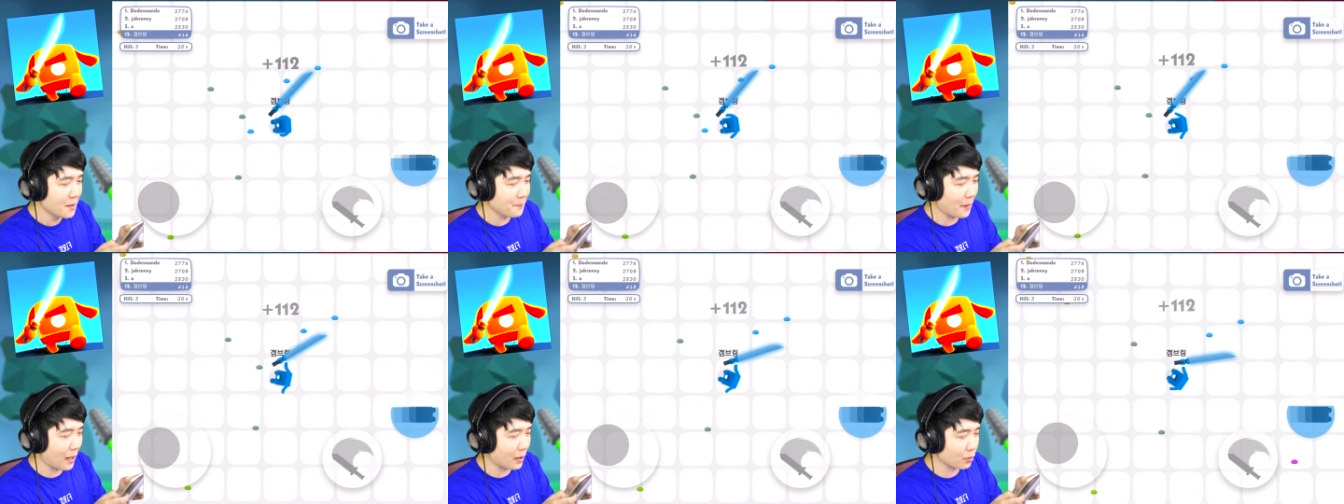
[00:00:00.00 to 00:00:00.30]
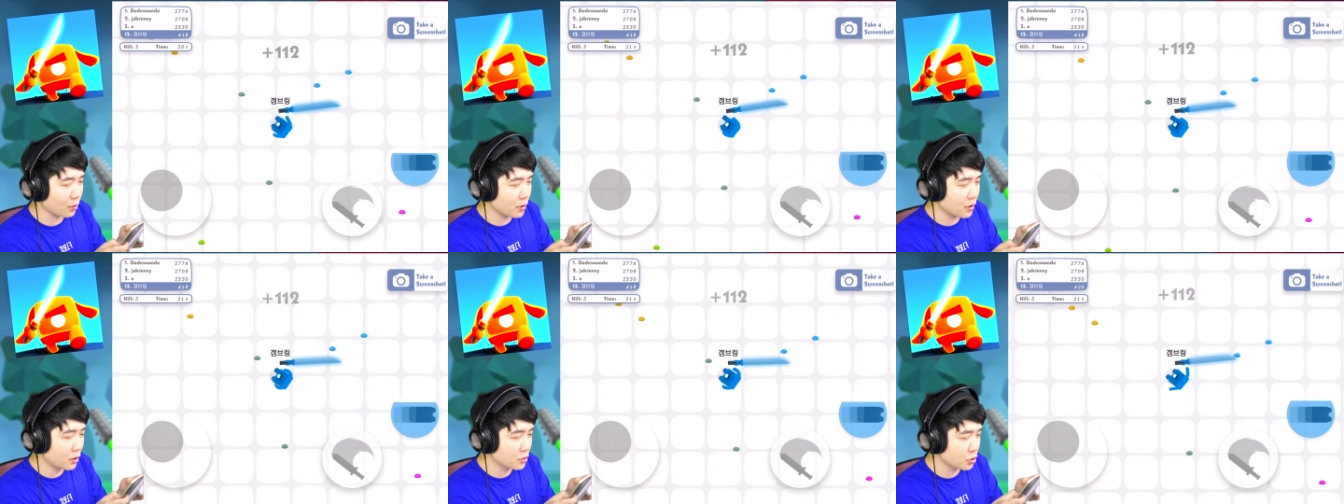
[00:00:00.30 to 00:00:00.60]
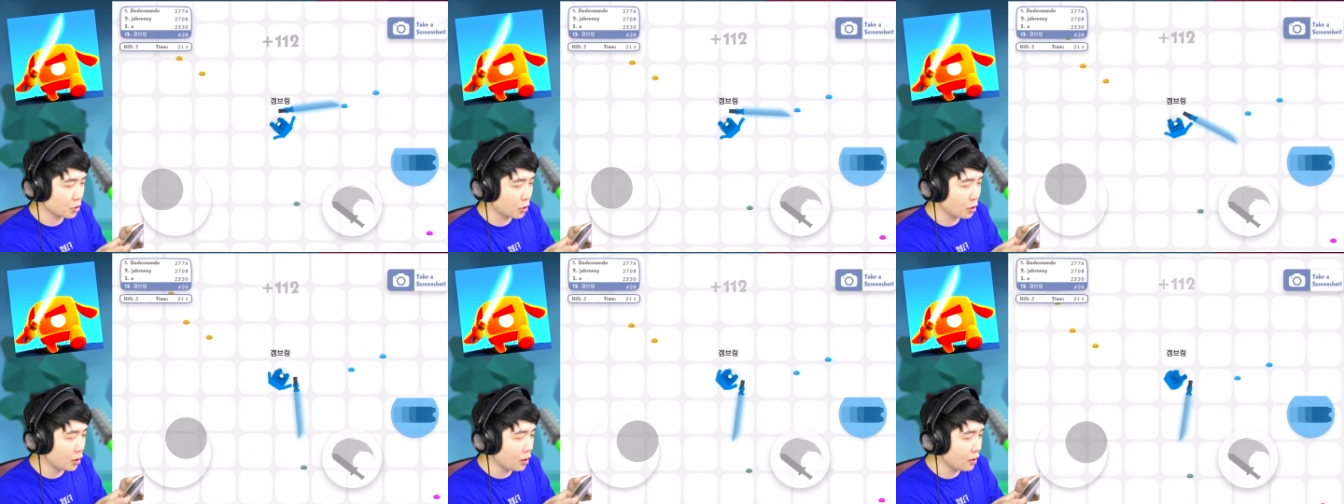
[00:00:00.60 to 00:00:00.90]
바로
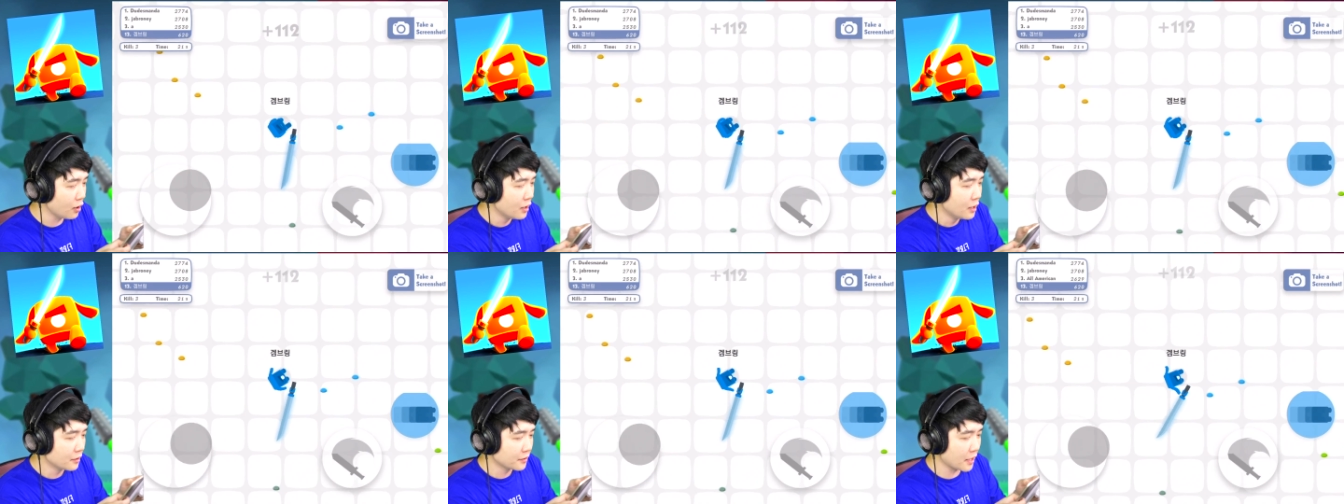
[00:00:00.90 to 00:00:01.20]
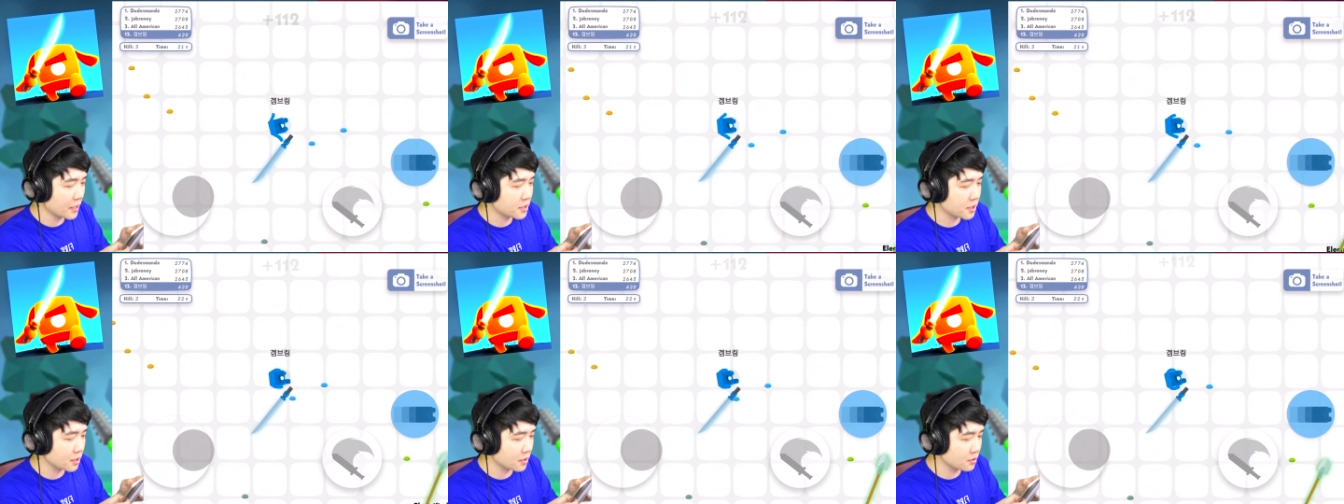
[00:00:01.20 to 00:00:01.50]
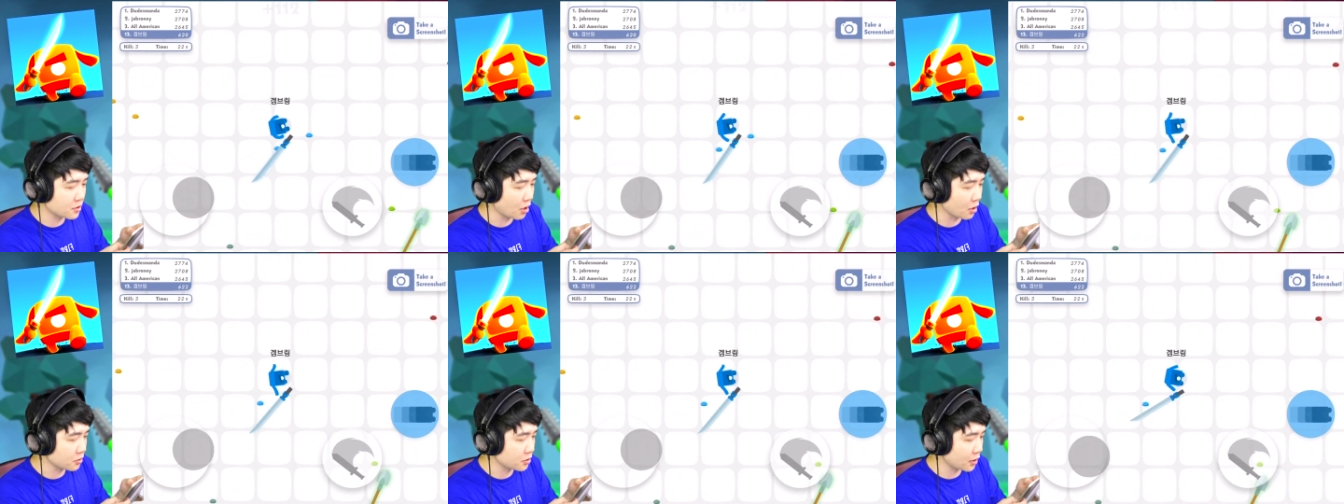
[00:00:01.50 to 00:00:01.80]
이거죠.
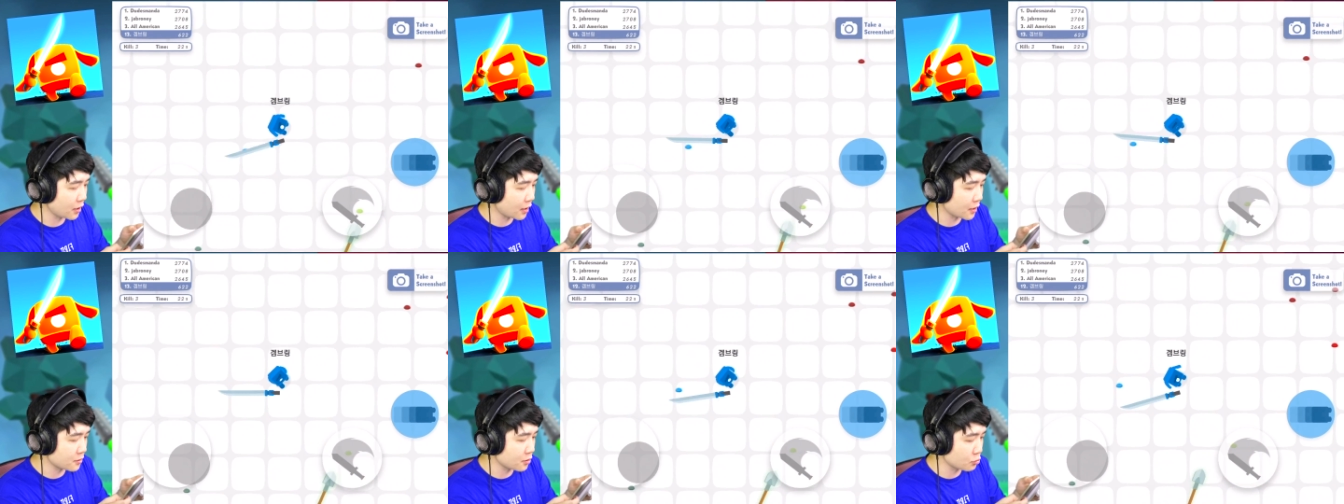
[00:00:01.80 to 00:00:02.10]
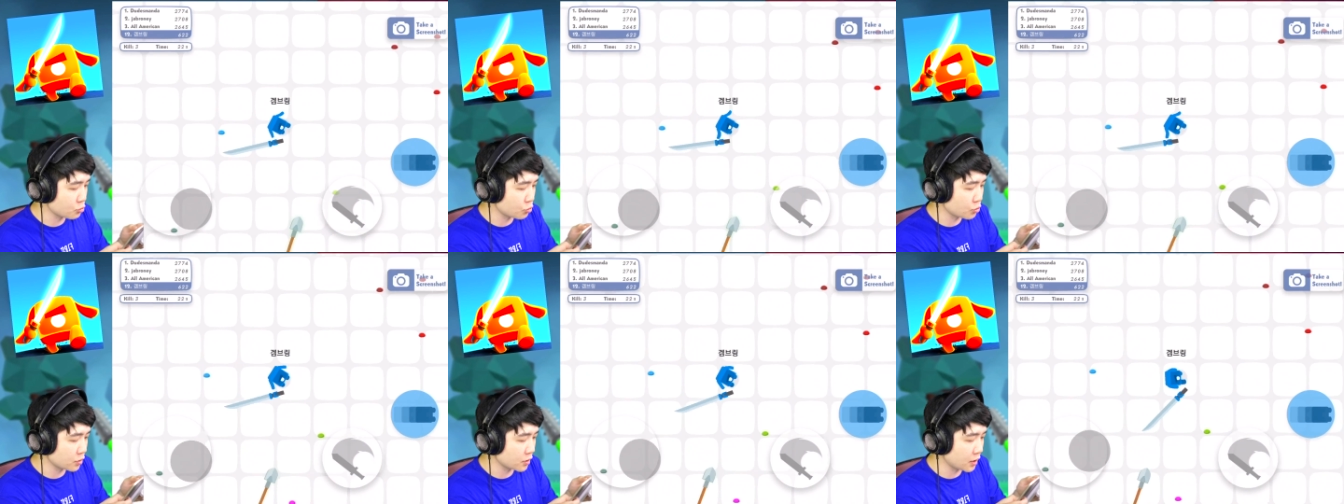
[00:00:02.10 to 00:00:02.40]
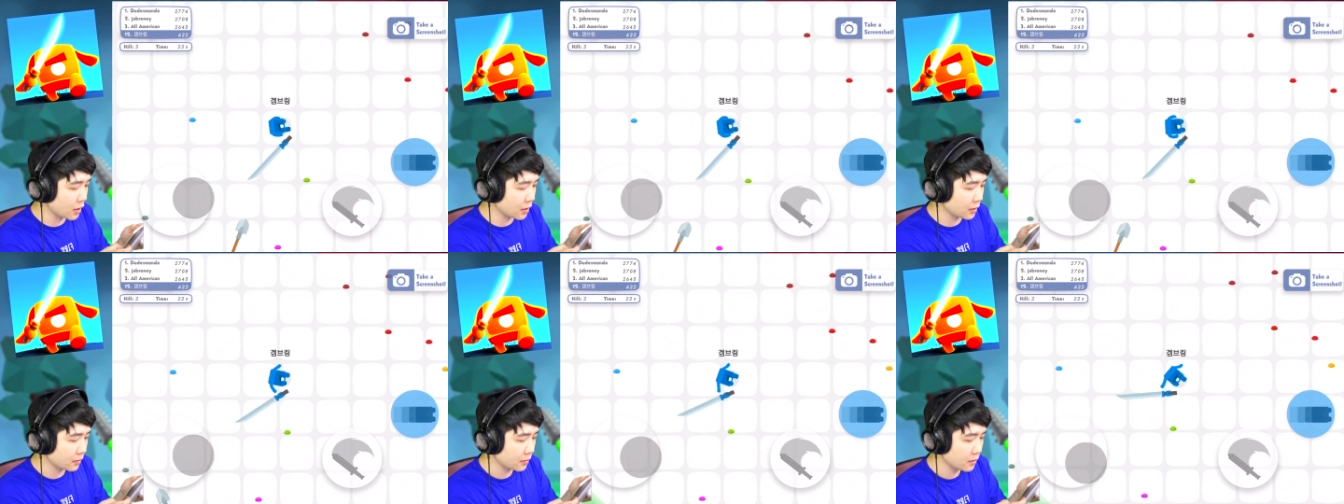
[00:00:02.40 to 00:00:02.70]
대시를 적절하게 써주는
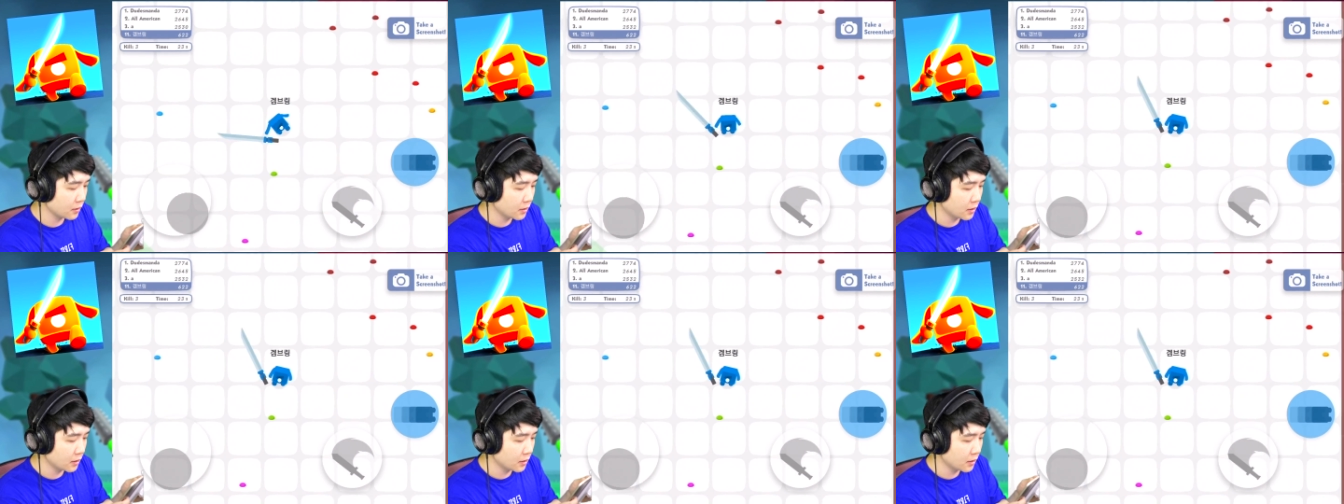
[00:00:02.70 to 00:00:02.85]
것.